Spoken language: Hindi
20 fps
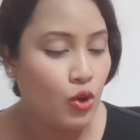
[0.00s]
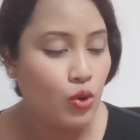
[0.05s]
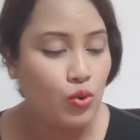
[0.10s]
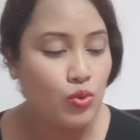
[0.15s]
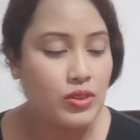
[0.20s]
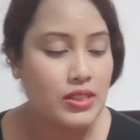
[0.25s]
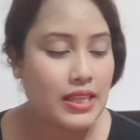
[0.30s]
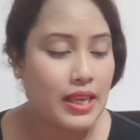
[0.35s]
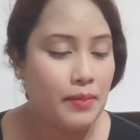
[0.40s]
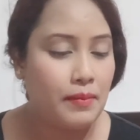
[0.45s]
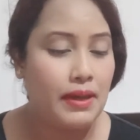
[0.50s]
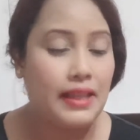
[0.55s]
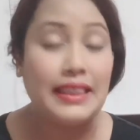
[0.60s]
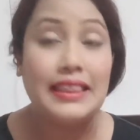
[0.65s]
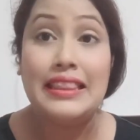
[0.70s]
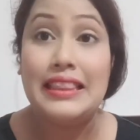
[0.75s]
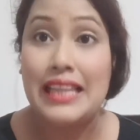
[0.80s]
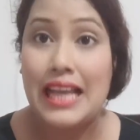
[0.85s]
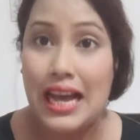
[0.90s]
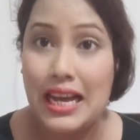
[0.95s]
उसके
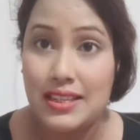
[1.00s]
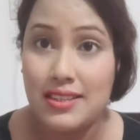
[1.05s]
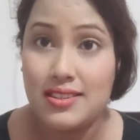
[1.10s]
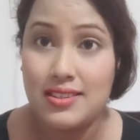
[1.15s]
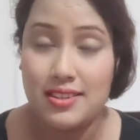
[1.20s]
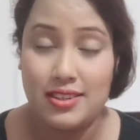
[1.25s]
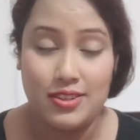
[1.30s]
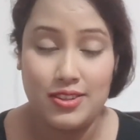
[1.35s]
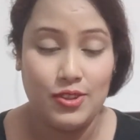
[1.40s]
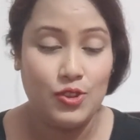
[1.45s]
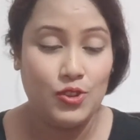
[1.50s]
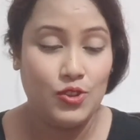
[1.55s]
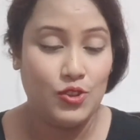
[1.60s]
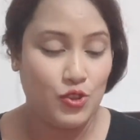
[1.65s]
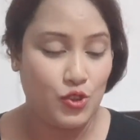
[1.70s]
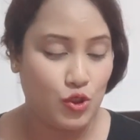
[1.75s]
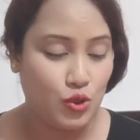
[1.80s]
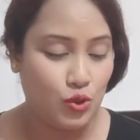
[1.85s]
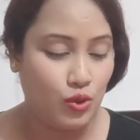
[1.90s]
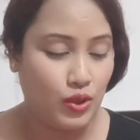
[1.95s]
बाद लास्ट
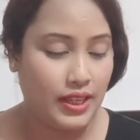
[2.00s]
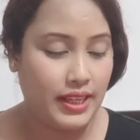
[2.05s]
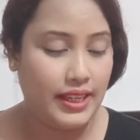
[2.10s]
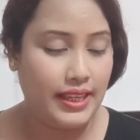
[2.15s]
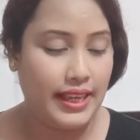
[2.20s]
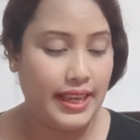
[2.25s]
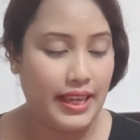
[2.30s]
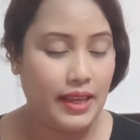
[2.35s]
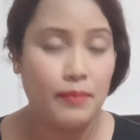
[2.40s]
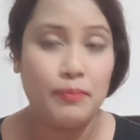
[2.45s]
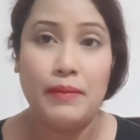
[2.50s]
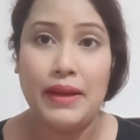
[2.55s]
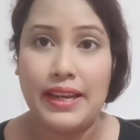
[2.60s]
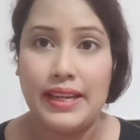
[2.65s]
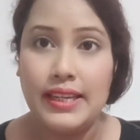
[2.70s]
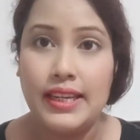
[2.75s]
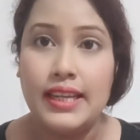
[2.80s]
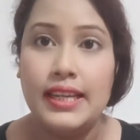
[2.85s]
जो कि एक मैन